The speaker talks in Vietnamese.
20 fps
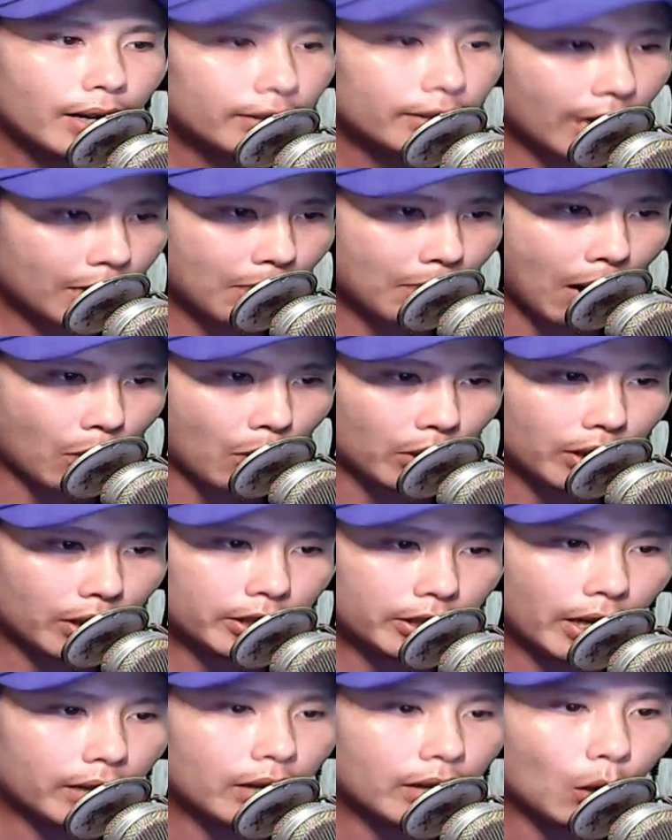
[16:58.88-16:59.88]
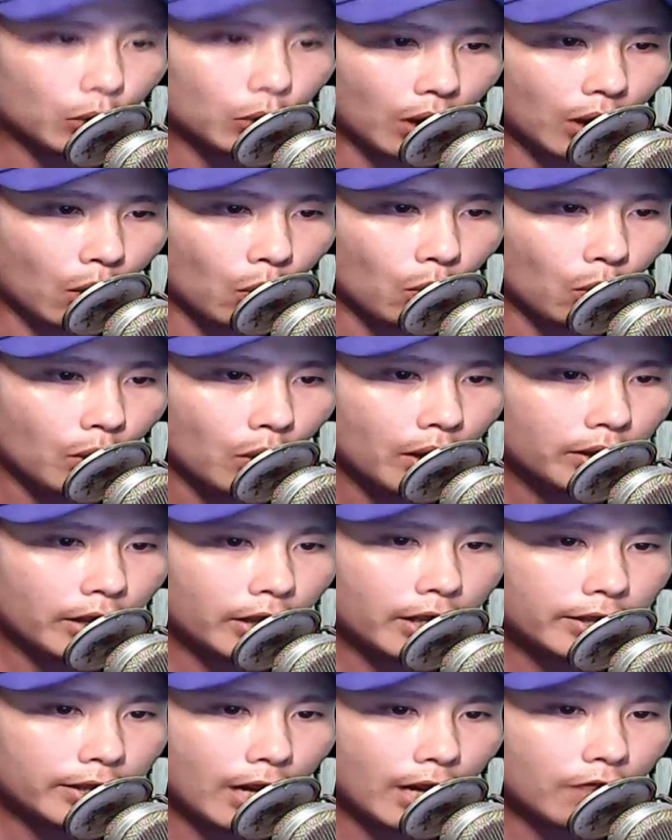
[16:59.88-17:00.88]
Đan Bảo đứng trên đầu tàu,
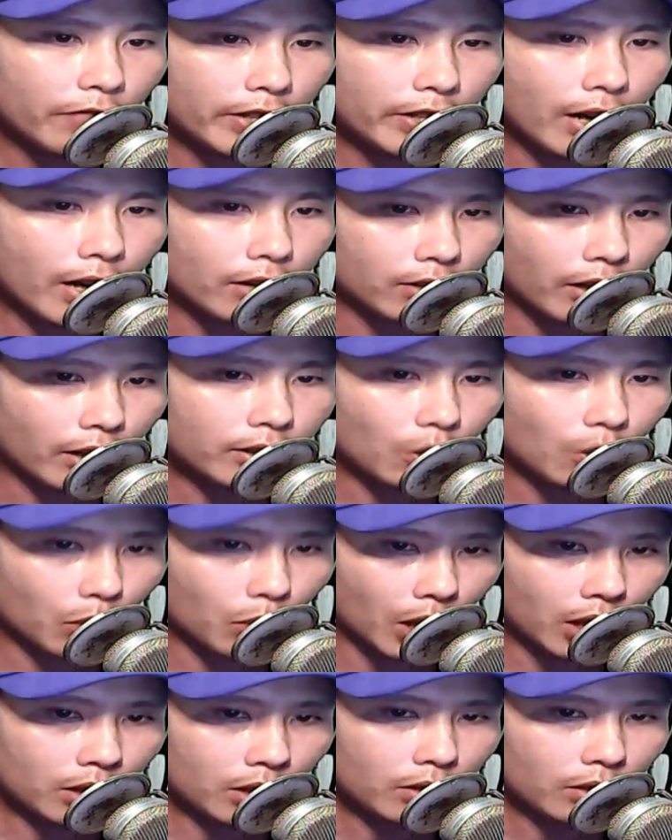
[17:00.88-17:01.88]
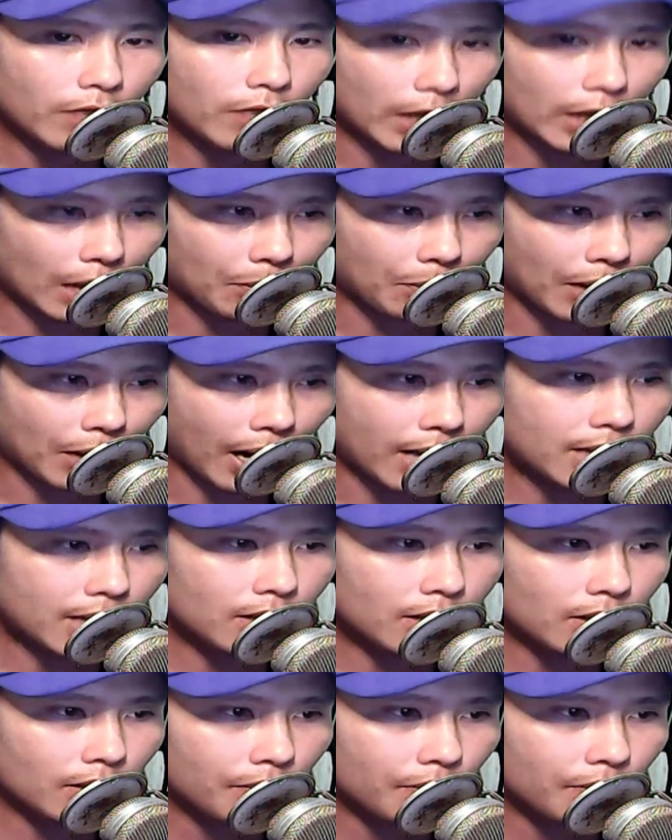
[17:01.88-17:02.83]
nhìn sang Vĩnh Hằng Giới rộng lớn và cảm khái.